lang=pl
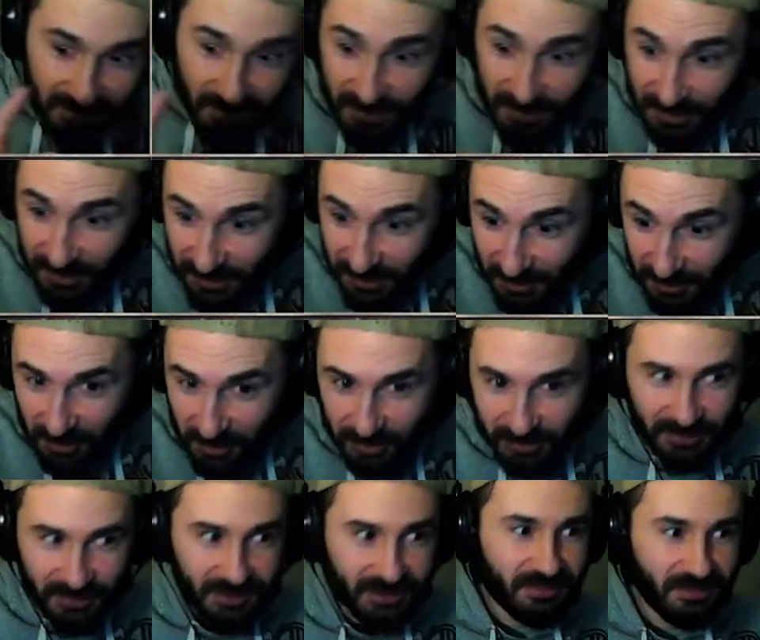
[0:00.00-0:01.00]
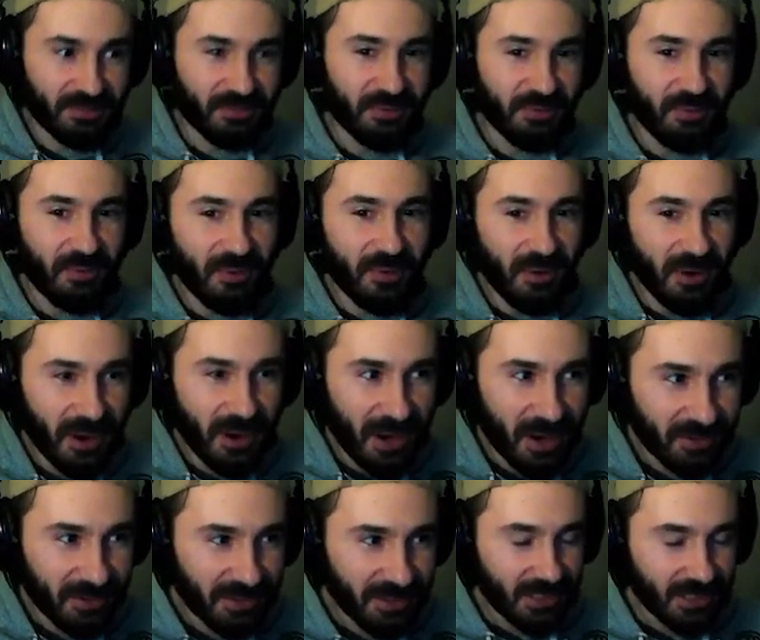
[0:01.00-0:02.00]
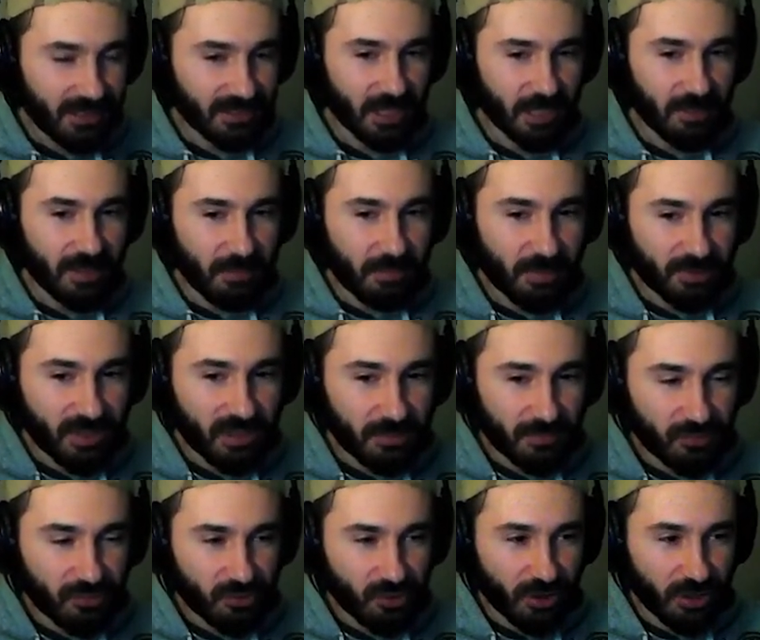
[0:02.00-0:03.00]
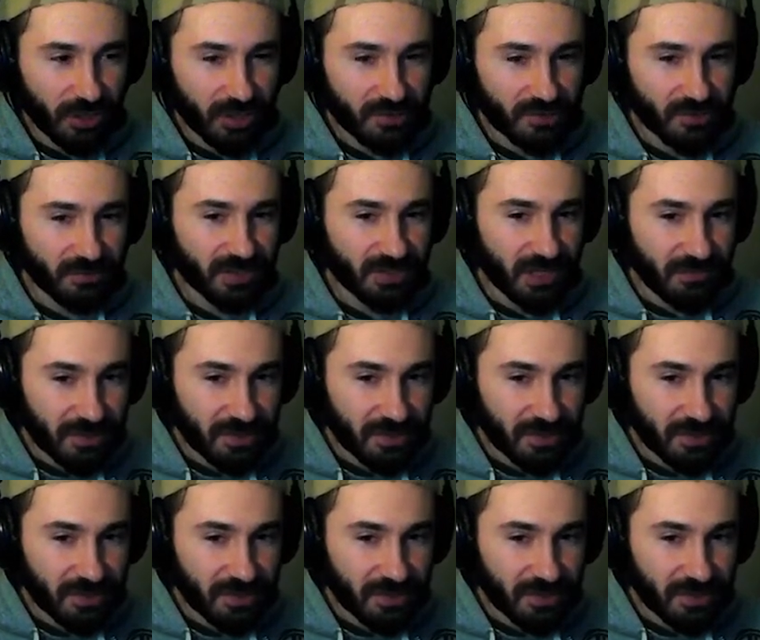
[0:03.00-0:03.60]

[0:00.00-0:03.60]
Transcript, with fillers: i oni to zobaczyli i było wow. Ja miałem potem w szkole ksywkę